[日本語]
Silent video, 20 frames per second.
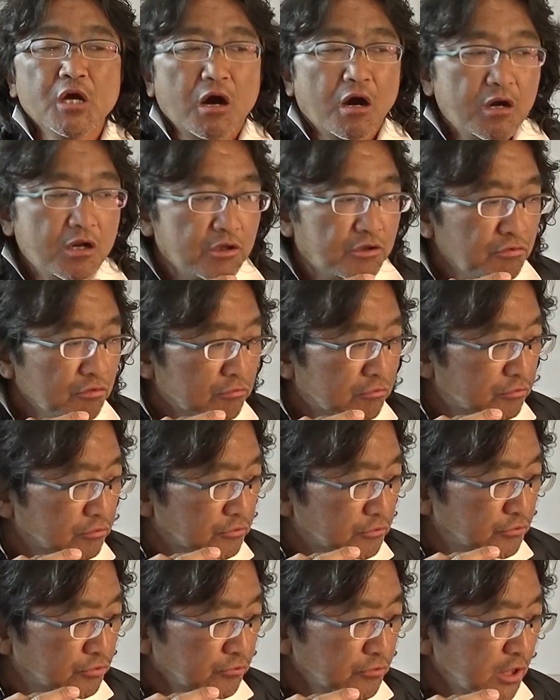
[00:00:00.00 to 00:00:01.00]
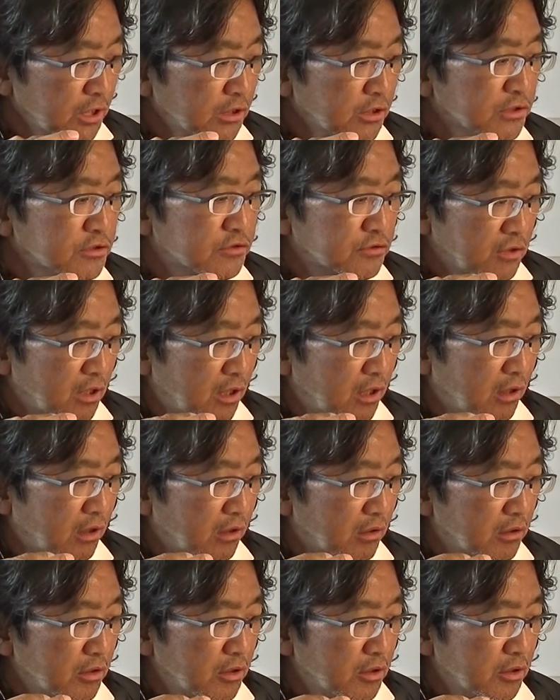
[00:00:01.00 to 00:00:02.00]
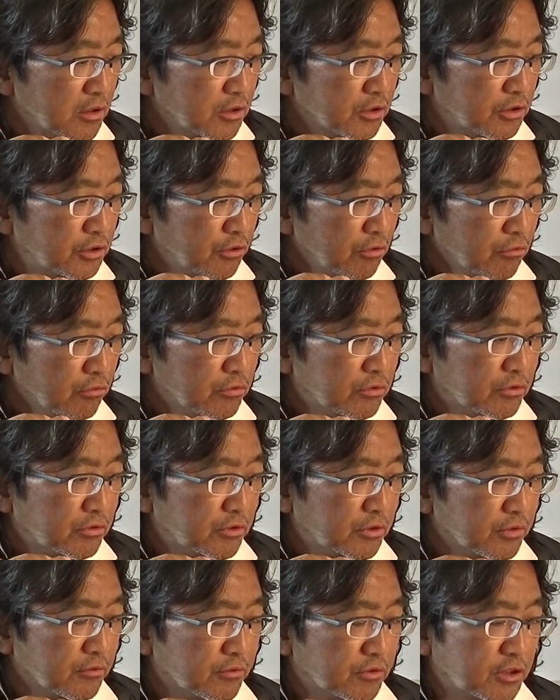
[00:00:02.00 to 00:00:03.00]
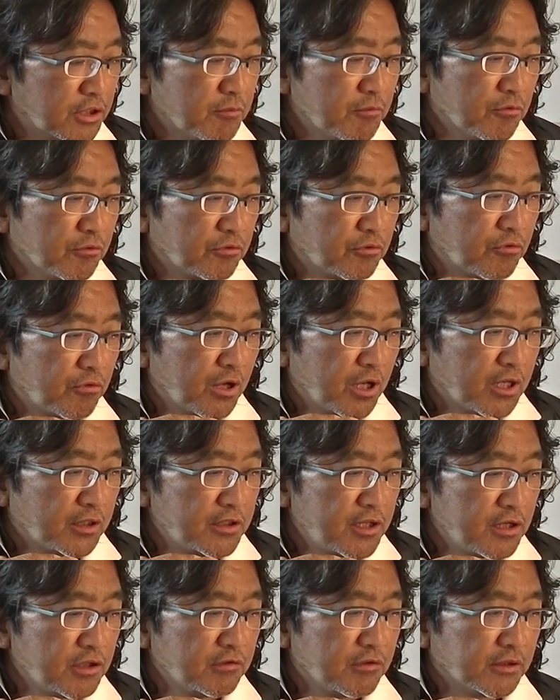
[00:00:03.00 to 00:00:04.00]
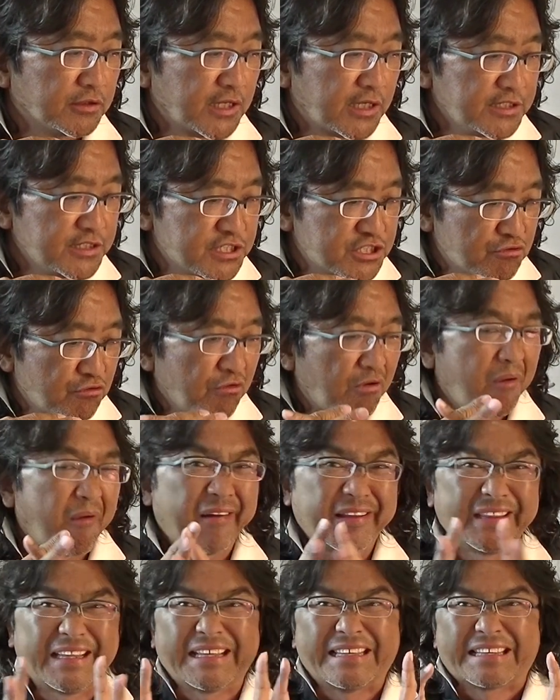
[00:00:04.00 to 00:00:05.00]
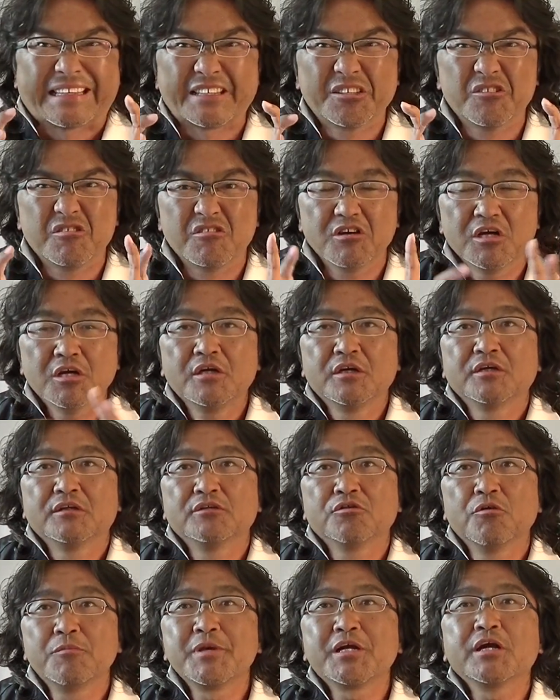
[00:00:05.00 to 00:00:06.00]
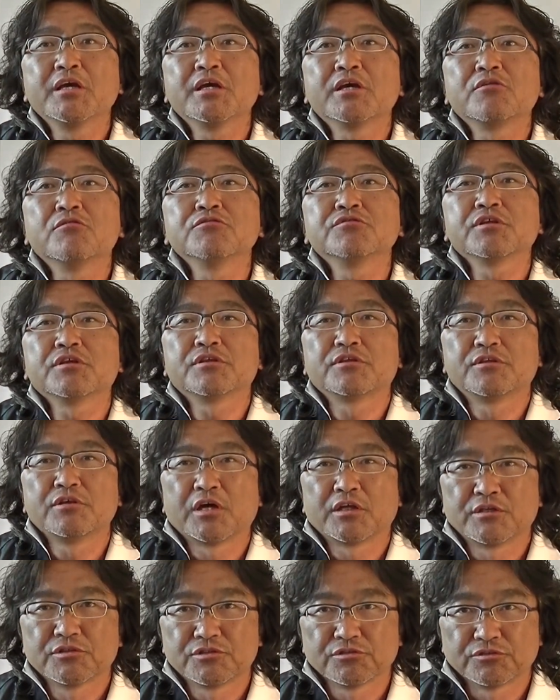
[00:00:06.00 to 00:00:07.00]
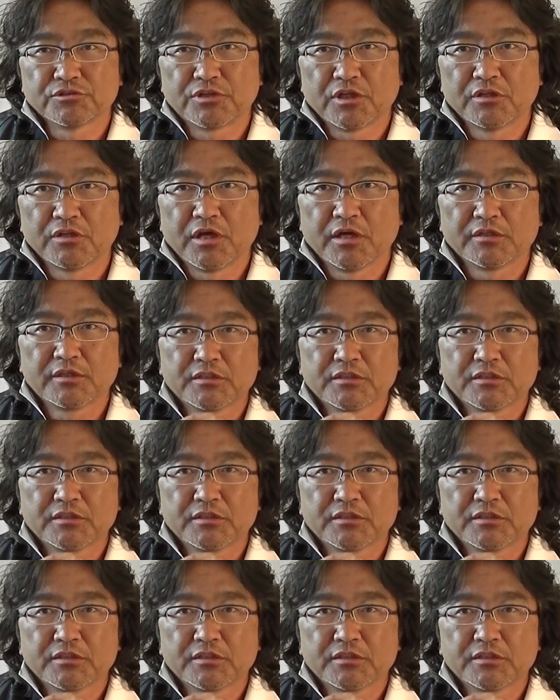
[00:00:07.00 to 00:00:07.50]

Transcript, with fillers: あれ今日その話さ、今日って言ってもこれが出るのは何日後かわかんないんだけど、飲み会やろうぜっていう話をしたんだ。